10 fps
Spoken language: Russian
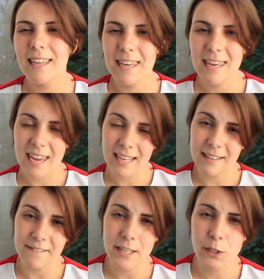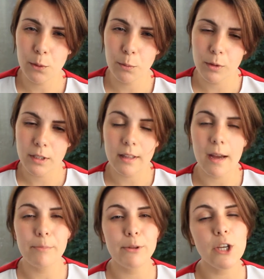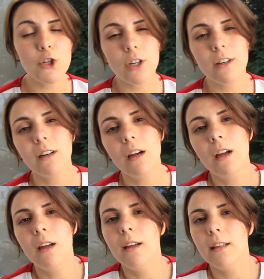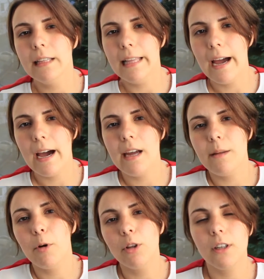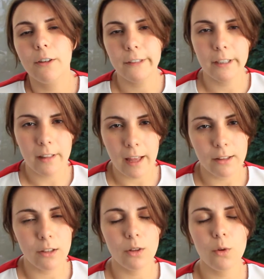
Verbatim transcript: и это видео будет аптечка для ребенка в Таиланд.